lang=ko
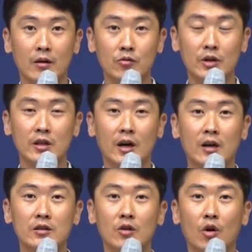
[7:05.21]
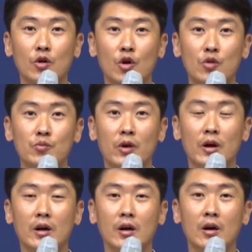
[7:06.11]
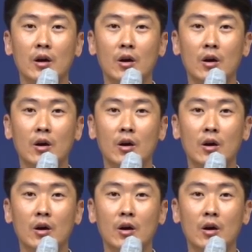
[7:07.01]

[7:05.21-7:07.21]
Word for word: 우리가 당하는 어려움과